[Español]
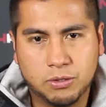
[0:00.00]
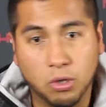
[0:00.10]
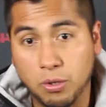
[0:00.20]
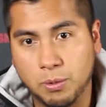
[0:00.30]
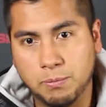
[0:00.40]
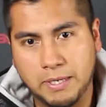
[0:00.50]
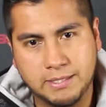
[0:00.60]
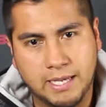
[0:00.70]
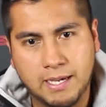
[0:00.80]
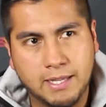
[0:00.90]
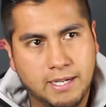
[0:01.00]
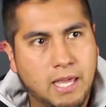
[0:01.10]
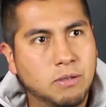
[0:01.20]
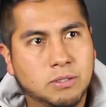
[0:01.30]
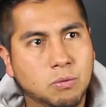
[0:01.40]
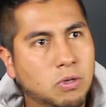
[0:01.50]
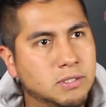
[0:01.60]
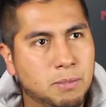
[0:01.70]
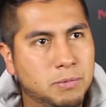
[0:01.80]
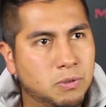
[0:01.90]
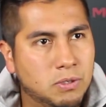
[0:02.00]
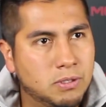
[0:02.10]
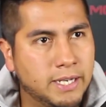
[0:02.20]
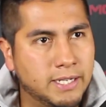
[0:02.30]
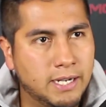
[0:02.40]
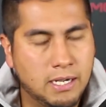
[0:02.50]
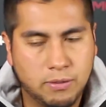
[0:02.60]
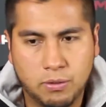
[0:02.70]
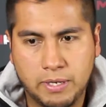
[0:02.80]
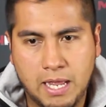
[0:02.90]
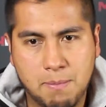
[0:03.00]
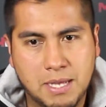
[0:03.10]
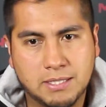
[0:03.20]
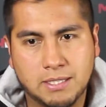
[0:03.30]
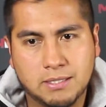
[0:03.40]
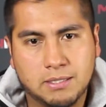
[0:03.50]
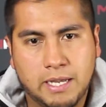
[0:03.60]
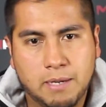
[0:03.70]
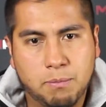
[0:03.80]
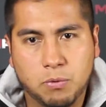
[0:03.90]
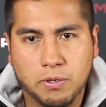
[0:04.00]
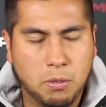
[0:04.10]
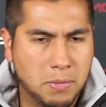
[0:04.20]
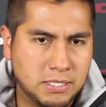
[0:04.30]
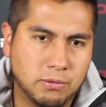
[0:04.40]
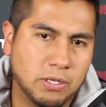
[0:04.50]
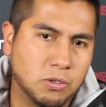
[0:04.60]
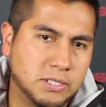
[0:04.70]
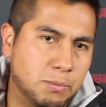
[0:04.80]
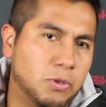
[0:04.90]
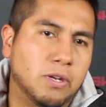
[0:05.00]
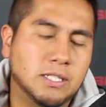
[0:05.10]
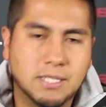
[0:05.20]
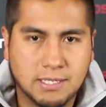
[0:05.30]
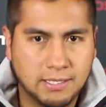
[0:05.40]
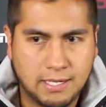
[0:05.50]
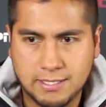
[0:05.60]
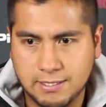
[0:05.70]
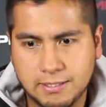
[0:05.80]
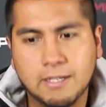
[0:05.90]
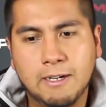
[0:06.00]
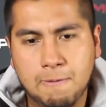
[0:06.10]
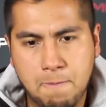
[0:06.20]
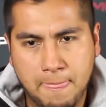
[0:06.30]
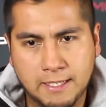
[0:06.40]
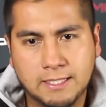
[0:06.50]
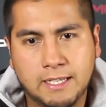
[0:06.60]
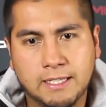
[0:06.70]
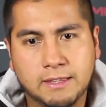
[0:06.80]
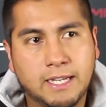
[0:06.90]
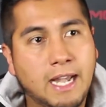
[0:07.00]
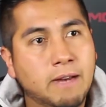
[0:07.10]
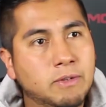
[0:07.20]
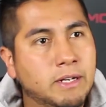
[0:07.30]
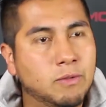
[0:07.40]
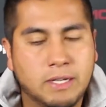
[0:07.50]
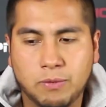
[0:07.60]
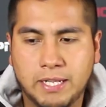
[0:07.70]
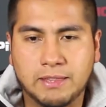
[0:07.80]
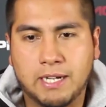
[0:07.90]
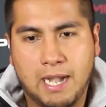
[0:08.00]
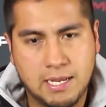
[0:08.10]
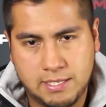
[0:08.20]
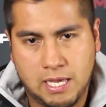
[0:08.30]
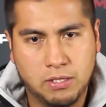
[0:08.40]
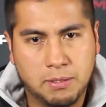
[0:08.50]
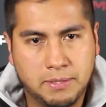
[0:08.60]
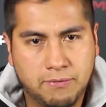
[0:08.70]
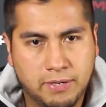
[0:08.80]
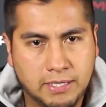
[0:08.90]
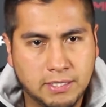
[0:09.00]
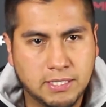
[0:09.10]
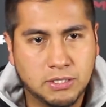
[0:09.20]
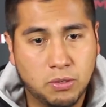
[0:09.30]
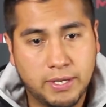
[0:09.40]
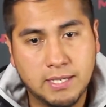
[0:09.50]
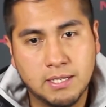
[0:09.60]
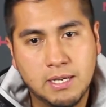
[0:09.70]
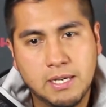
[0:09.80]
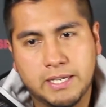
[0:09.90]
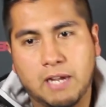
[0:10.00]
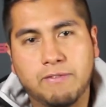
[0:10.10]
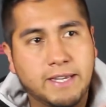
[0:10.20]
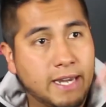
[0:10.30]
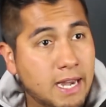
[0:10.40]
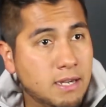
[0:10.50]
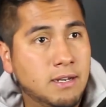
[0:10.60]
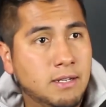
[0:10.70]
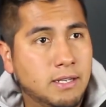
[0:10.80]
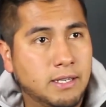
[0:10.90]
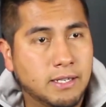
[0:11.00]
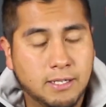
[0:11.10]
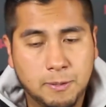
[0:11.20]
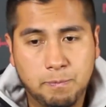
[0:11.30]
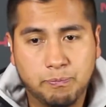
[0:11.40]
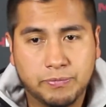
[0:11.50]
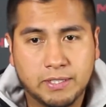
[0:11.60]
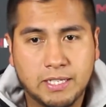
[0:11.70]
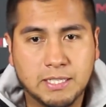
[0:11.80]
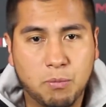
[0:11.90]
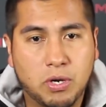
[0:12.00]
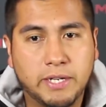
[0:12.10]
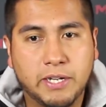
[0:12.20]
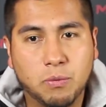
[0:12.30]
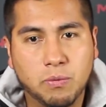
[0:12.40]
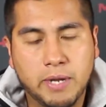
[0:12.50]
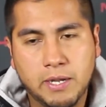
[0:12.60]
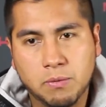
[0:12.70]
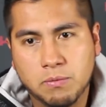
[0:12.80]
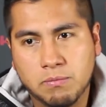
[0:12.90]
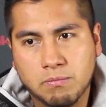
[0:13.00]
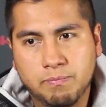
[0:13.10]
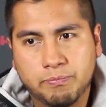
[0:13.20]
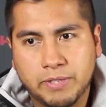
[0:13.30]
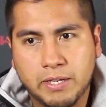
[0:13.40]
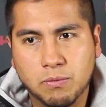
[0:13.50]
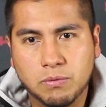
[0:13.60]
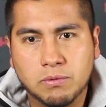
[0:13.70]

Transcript: todo está encadenado, es un concepto general, no nada más es el puro nombre, sino el concepto de nuestras letras es, es entre, un, un, entrelazado de diferentes historias que al final eh, desembocan en, un, en, un, en,